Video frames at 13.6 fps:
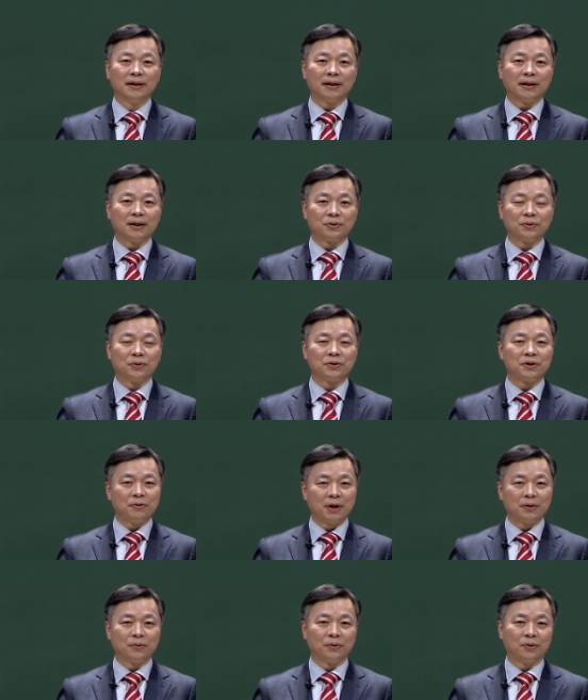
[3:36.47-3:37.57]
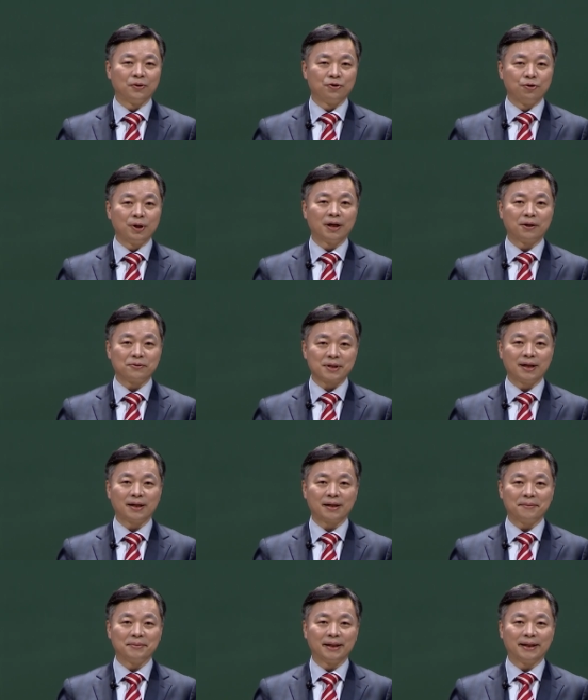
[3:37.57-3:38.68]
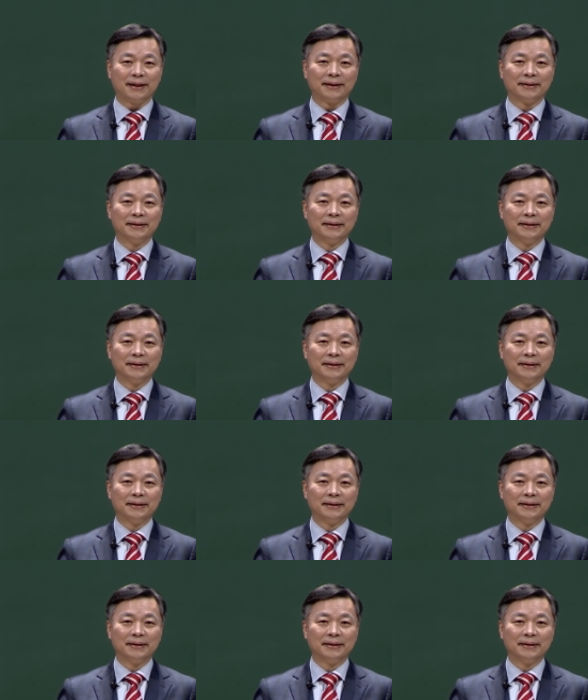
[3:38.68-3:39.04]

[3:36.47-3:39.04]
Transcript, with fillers: 아, 또 기회고 유익이라고 생각합니다.